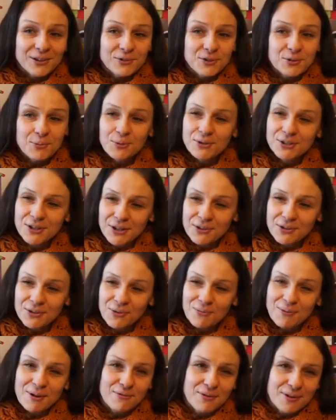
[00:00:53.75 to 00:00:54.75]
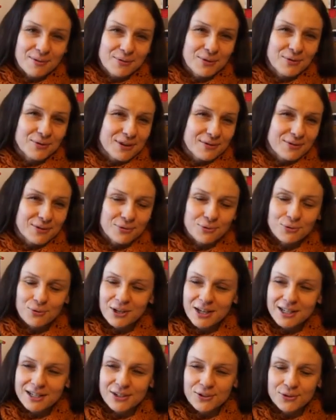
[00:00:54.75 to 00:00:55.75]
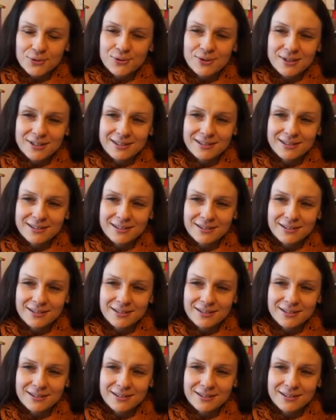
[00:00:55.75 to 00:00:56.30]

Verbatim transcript: Donc je pense que dans ma famille, on avait toujours quelque chose